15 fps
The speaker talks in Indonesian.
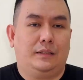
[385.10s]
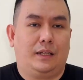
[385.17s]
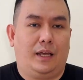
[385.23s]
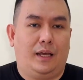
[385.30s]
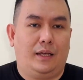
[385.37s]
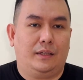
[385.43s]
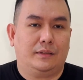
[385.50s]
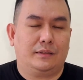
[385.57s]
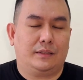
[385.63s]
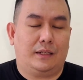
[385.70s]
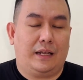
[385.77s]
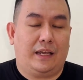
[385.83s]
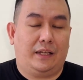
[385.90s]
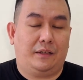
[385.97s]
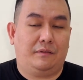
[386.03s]
Nah,
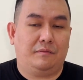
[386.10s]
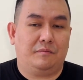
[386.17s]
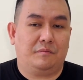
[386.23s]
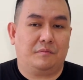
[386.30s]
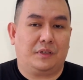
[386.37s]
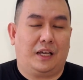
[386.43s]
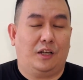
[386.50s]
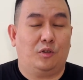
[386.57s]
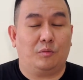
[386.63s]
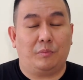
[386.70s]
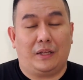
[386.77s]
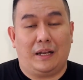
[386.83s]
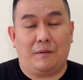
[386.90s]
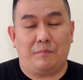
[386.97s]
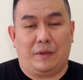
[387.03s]
selain kalau
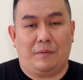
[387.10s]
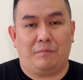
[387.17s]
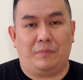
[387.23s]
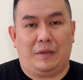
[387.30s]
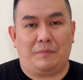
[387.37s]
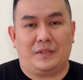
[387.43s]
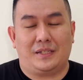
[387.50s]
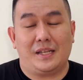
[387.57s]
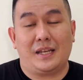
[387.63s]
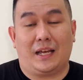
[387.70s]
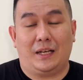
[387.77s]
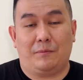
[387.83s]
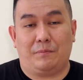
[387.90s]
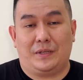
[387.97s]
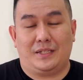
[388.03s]
bilang PMP pasti
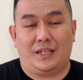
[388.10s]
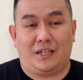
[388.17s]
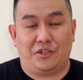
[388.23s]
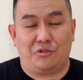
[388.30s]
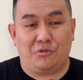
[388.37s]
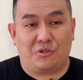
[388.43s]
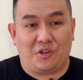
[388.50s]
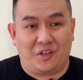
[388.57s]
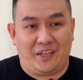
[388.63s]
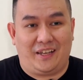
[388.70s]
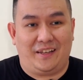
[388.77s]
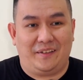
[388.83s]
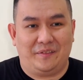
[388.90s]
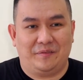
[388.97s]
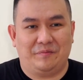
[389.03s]
nggak lepas dari cuko
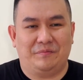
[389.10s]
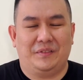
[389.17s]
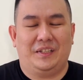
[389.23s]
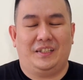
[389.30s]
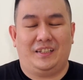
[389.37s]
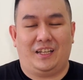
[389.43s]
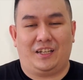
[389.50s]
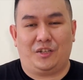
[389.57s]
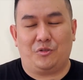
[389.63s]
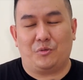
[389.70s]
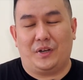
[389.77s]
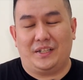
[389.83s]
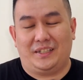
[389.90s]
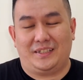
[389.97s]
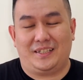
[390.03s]
ya, dari
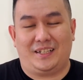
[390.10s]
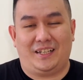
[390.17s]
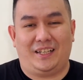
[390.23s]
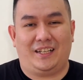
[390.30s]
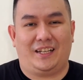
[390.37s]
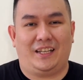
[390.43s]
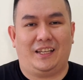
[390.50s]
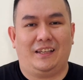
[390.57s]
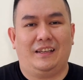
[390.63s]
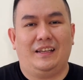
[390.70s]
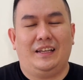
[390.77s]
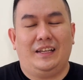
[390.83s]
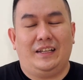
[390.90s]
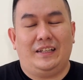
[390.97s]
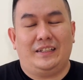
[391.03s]
kuahnya sendiri.
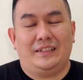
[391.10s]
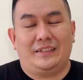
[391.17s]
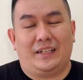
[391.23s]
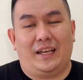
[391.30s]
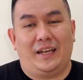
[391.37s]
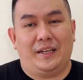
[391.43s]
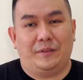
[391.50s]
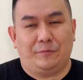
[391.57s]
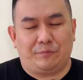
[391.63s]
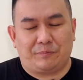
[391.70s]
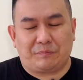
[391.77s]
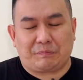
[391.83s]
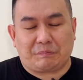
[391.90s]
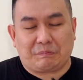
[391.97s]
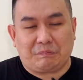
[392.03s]
Nah,
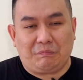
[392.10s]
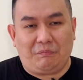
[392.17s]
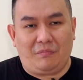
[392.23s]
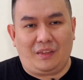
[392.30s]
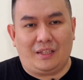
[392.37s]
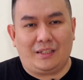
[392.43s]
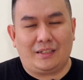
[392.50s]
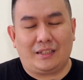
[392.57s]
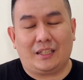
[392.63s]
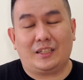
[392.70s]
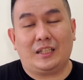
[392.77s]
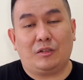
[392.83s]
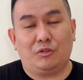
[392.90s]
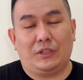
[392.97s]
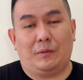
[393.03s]

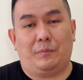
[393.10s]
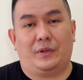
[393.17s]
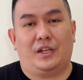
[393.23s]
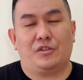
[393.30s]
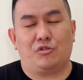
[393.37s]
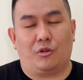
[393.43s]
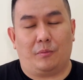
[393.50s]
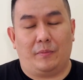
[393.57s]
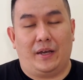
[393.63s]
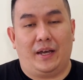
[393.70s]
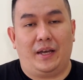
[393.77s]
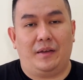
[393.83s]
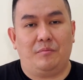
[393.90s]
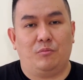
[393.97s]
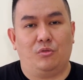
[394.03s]
kita udah pernah
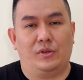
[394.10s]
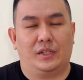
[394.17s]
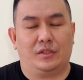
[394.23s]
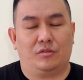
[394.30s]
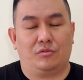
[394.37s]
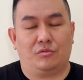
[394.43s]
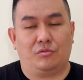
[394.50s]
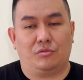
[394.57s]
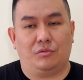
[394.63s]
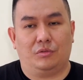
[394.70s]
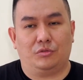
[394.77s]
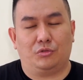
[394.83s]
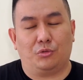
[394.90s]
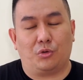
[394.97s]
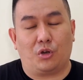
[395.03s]
coba buat
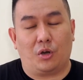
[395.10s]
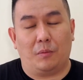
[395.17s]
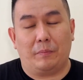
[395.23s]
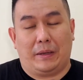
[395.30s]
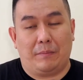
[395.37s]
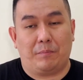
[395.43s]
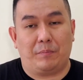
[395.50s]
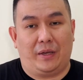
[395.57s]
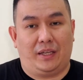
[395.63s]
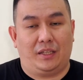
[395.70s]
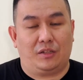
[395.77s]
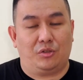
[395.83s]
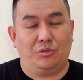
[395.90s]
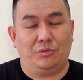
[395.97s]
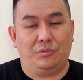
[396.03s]
cuko PMP
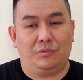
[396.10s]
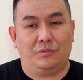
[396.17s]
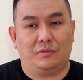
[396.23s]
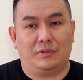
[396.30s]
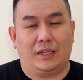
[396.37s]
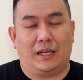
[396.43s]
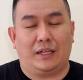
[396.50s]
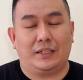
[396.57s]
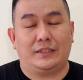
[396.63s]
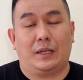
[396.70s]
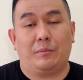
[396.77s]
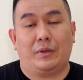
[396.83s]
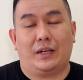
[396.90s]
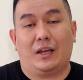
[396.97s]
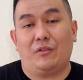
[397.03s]
itu dari
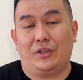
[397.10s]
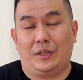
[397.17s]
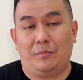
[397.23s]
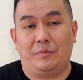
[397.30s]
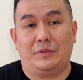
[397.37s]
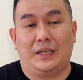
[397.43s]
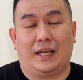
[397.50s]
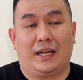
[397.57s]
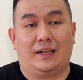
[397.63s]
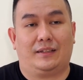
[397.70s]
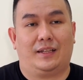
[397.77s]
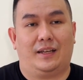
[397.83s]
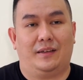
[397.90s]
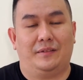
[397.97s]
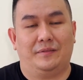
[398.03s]
cabai rawit di Jakarta.